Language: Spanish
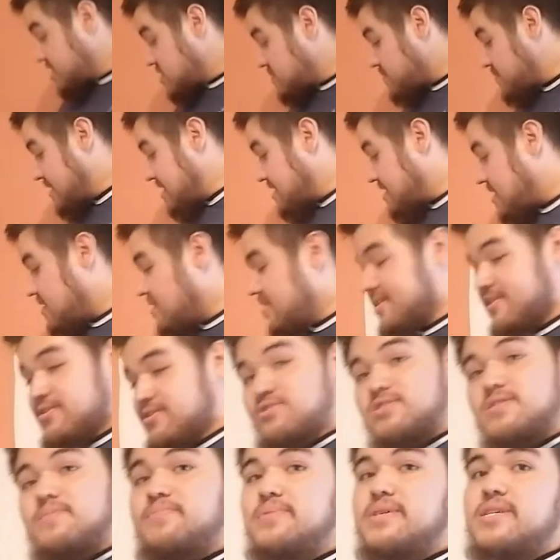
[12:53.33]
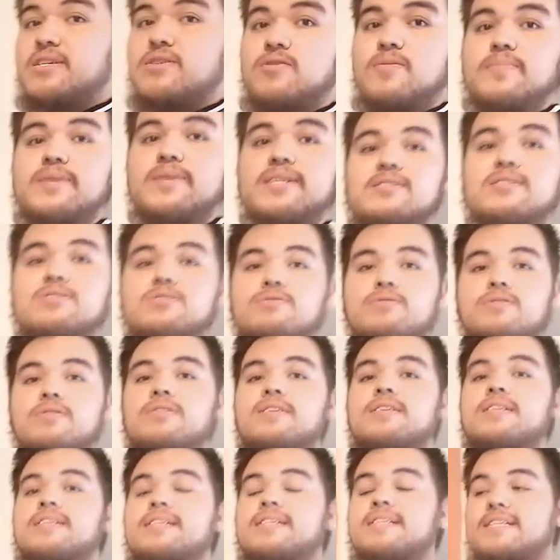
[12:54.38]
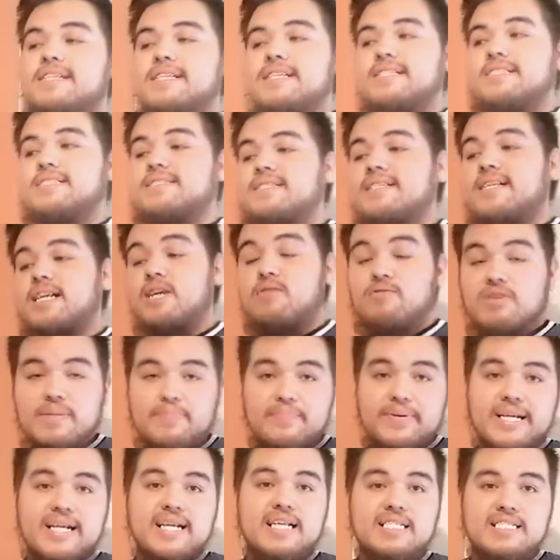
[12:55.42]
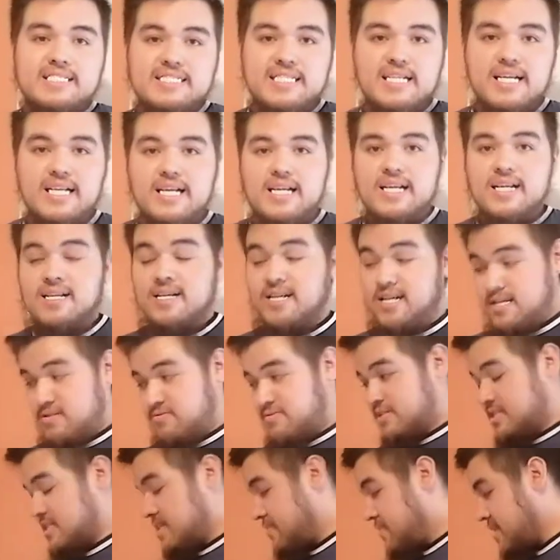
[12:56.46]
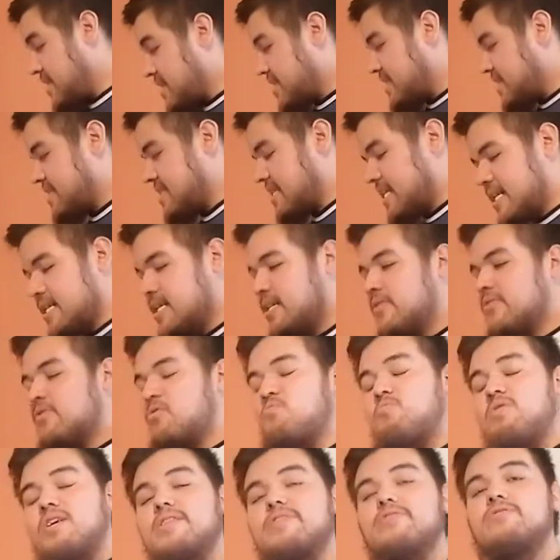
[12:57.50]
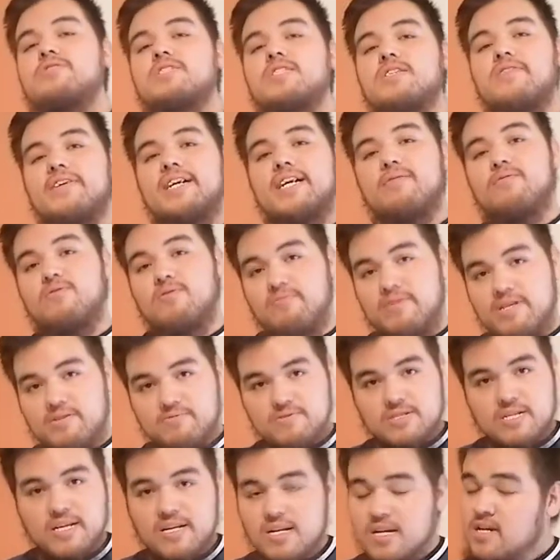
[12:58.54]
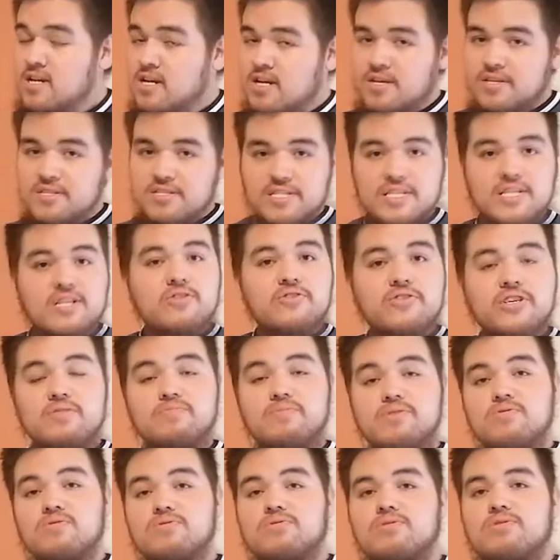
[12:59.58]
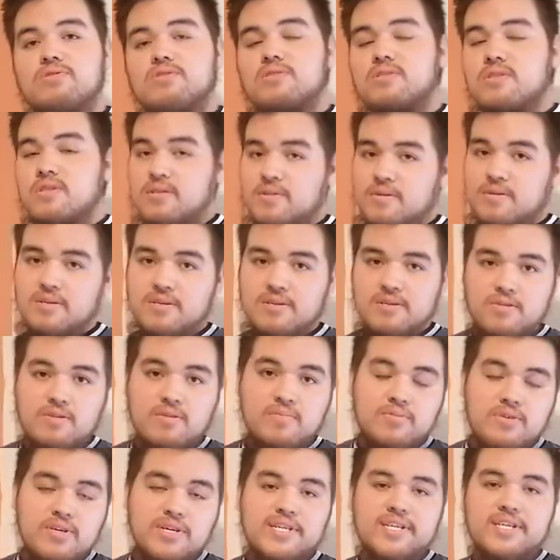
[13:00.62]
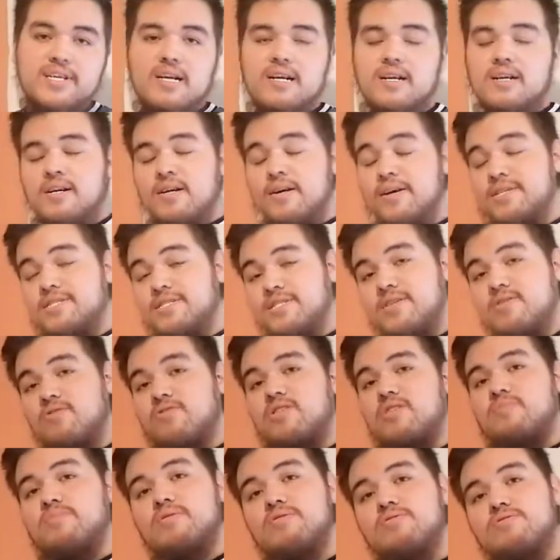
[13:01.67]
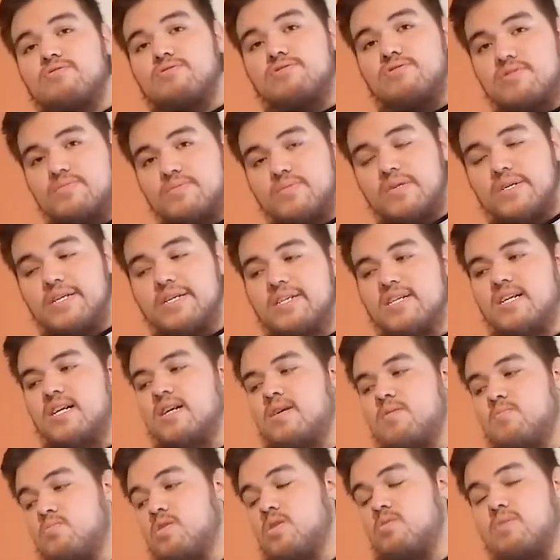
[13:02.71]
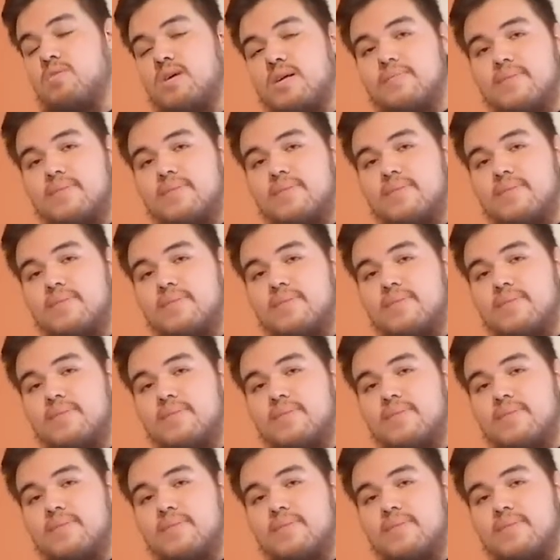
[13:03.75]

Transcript: indispensable, yo siempre recomiendo este, darle una precalentada a nuestra máquina cuando se vaya a volver a usar. 5 o 10 minutos con boquilla, 5 o 10 minutos sin boquilla, vuelvo